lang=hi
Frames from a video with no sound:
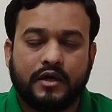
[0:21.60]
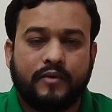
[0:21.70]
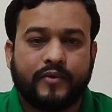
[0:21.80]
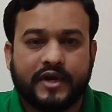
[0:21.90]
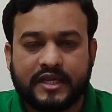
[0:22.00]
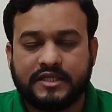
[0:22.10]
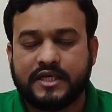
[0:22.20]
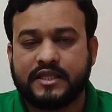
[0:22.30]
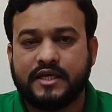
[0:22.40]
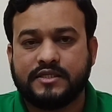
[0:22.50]
गल्फ कंट्री
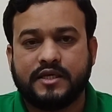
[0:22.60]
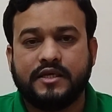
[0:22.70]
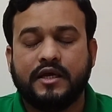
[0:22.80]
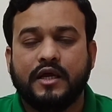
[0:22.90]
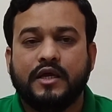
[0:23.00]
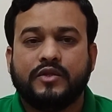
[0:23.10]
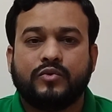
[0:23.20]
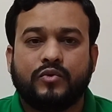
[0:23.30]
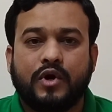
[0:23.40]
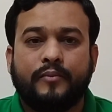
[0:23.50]
जाता है सही है
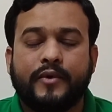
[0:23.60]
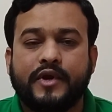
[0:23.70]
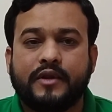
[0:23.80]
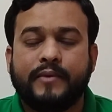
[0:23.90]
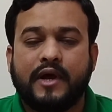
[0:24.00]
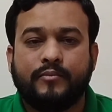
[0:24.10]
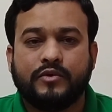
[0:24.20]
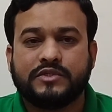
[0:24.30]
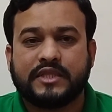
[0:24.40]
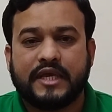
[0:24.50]
तो गल्फ कंट्री में हम
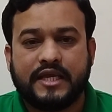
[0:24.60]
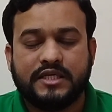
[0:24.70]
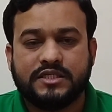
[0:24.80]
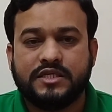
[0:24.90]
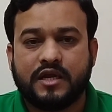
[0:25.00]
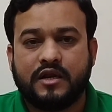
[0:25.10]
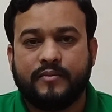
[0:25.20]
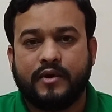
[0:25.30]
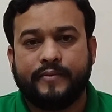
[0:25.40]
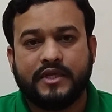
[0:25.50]
लोग जाता है इंजीनियर
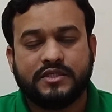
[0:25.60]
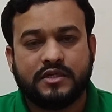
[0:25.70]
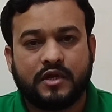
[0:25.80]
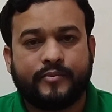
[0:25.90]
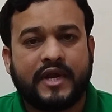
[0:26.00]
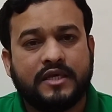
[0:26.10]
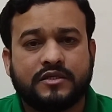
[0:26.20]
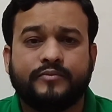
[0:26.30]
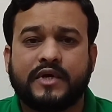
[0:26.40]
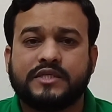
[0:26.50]
लेवल पे इंजीनियर पढ़ाई
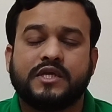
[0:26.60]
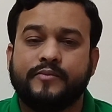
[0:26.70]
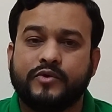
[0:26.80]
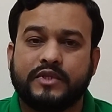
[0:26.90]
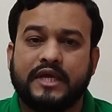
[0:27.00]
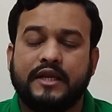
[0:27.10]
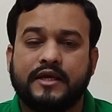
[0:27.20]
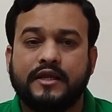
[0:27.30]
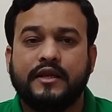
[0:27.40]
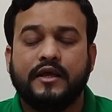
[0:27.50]
सबका सेम होता है
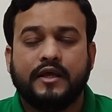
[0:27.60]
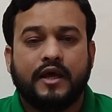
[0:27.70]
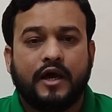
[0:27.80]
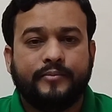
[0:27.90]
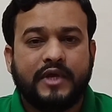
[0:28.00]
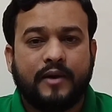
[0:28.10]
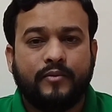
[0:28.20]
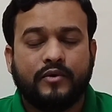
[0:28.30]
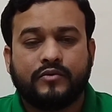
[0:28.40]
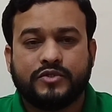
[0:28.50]
लेकिन अभी
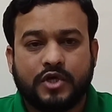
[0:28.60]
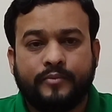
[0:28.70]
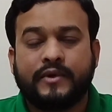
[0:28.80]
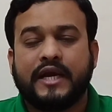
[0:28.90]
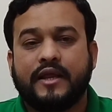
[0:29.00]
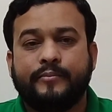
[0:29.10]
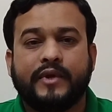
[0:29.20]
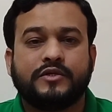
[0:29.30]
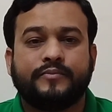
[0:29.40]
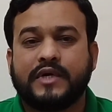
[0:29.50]
हम लोग जॉब का टाइम
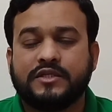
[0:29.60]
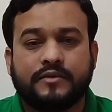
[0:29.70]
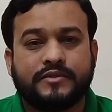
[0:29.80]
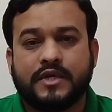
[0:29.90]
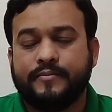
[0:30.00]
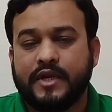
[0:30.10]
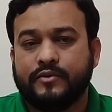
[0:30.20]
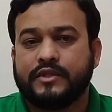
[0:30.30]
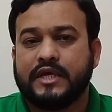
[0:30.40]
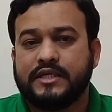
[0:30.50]
पे सबका जॉब सेम नहीं
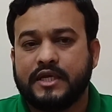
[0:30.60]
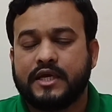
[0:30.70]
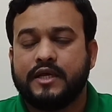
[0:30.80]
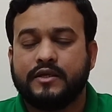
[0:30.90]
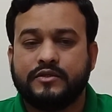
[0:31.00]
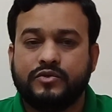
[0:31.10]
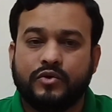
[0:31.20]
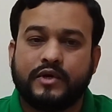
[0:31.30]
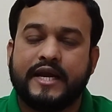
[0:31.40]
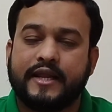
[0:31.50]
होता है एक
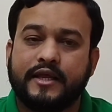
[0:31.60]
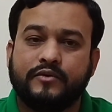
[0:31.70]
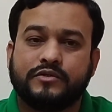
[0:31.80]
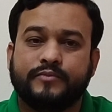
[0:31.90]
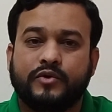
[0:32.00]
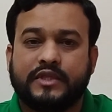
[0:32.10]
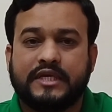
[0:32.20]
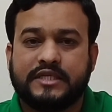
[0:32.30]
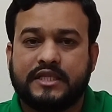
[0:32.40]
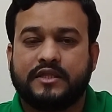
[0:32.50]
दो कैटेगरी उसमें होता
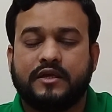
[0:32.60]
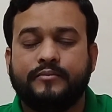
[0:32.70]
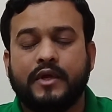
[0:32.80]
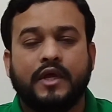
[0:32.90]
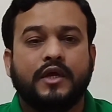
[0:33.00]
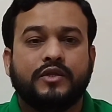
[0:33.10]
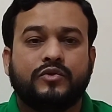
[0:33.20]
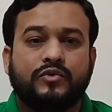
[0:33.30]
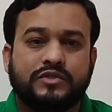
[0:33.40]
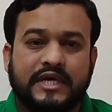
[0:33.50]
है ज़्यादा तरफ
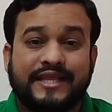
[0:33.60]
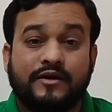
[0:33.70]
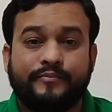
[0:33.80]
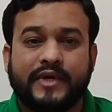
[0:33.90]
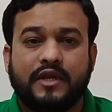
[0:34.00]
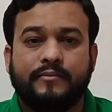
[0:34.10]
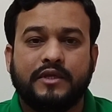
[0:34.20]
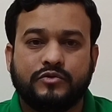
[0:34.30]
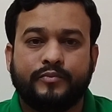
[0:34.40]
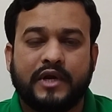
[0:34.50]
तो ज़्यादा कंपनी
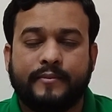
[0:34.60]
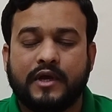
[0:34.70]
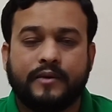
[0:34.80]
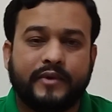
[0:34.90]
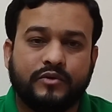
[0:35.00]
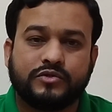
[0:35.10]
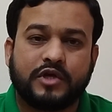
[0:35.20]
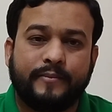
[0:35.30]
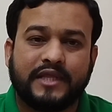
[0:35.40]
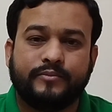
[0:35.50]
में जो बड़ा बड़ा कंपनी
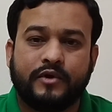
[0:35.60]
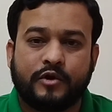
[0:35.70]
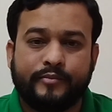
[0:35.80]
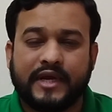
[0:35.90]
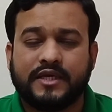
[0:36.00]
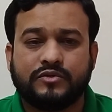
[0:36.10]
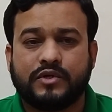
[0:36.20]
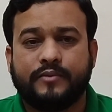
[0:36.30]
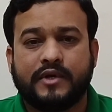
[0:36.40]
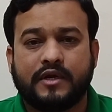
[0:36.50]
उसका बात बोल रहा हूँ बाकी
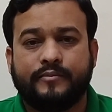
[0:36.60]
छोटा मोटा